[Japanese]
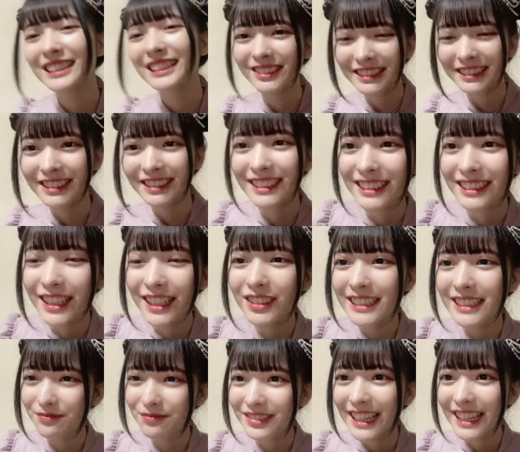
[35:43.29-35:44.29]
う
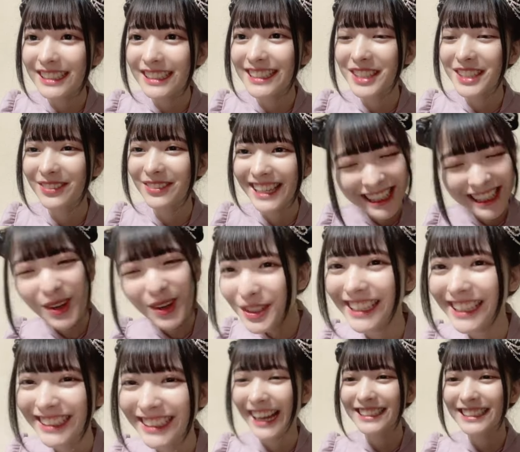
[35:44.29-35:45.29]
ドロドロがおす
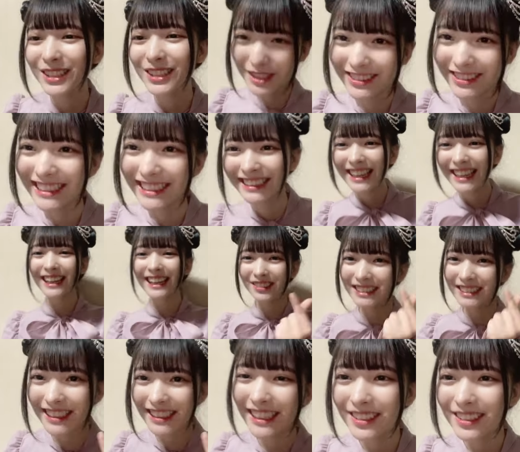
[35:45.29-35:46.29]
すめなのは韓
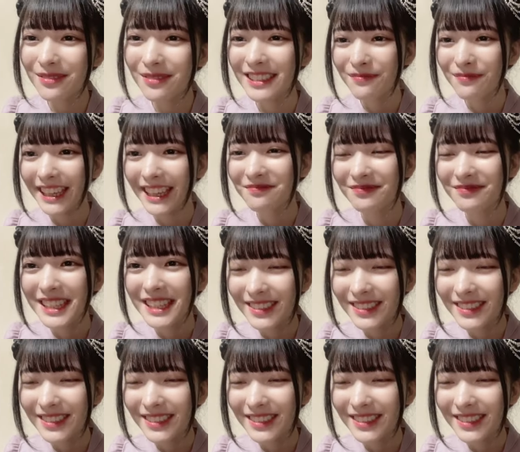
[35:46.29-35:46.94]
国かもしれない